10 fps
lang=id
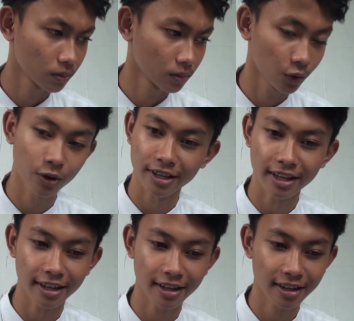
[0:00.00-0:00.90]
Oh iya
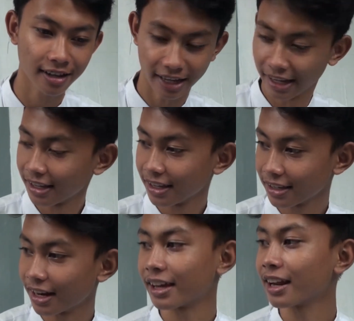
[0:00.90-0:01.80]
ya Eh,
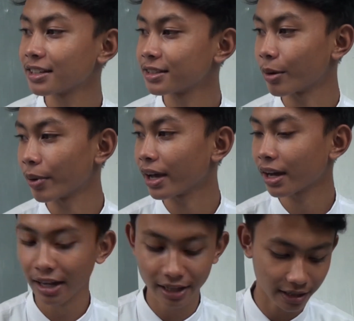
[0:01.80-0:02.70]
kira-kira siapa ya
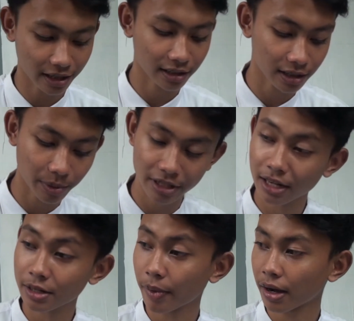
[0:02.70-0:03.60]
kali ini yang dapat nilai
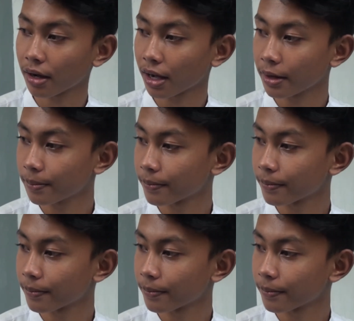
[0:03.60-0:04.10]
di bawah KKM?